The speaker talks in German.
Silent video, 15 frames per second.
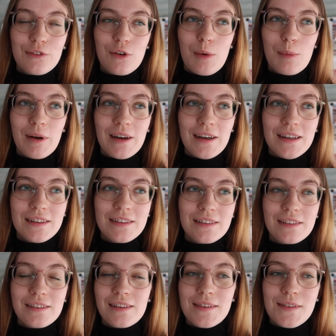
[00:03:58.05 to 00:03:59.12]

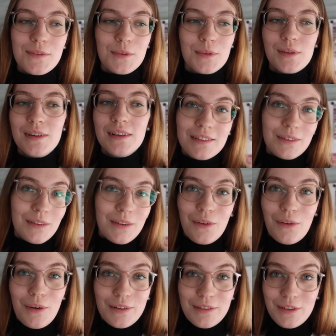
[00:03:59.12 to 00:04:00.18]
vorbereitet. Also
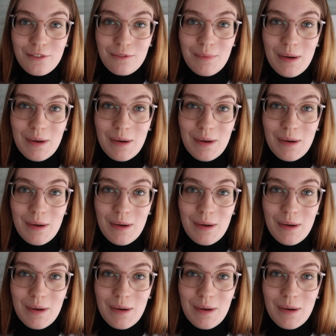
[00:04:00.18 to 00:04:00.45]
neue Ordner auf